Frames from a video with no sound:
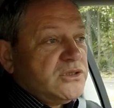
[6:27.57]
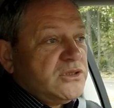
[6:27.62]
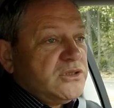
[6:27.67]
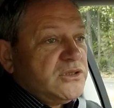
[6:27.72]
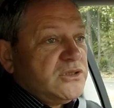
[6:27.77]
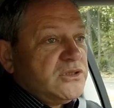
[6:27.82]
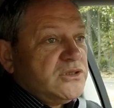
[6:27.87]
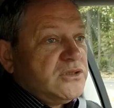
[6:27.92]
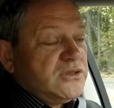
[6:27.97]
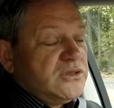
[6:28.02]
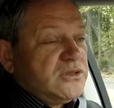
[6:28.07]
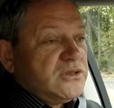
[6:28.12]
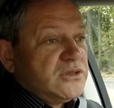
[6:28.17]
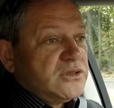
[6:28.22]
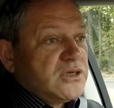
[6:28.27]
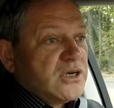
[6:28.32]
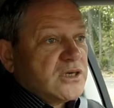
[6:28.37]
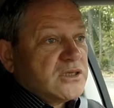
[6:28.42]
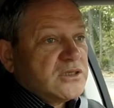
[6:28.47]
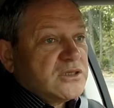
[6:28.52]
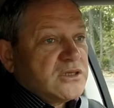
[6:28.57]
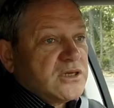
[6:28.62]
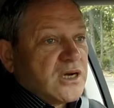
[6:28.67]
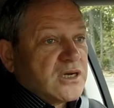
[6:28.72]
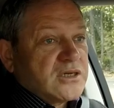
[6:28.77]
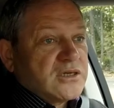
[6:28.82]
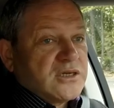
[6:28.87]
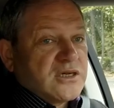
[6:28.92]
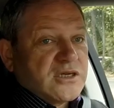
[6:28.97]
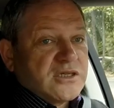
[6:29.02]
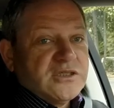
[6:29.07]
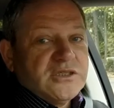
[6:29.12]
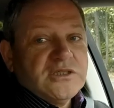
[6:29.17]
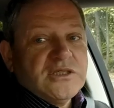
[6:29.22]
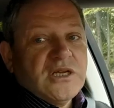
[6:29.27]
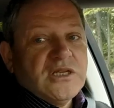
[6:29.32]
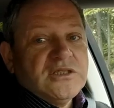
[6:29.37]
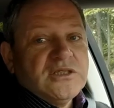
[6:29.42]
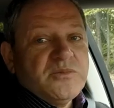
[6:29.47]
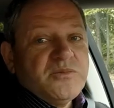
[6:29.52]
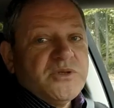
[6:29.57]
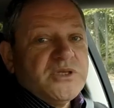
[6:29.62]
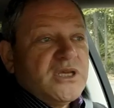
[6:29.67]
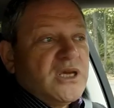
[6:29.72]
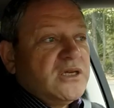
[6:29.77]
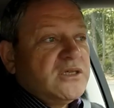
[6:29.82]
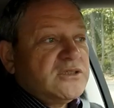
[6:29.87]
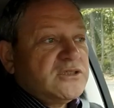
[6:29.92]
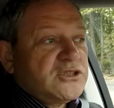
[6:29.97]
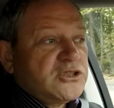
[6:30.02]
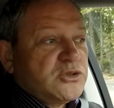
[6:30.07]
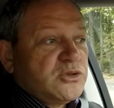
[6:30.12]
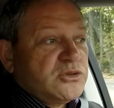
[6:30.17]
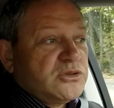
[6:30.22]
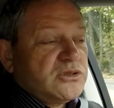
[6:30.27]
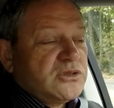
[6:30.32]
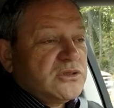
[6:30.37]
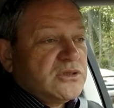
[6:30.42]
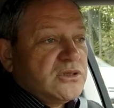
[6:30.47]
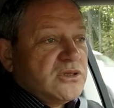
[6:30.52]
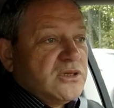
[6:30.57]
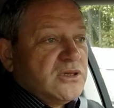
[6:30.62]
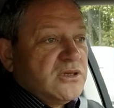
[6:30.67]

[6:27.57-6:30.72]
И как, как кардинально меняется что-то.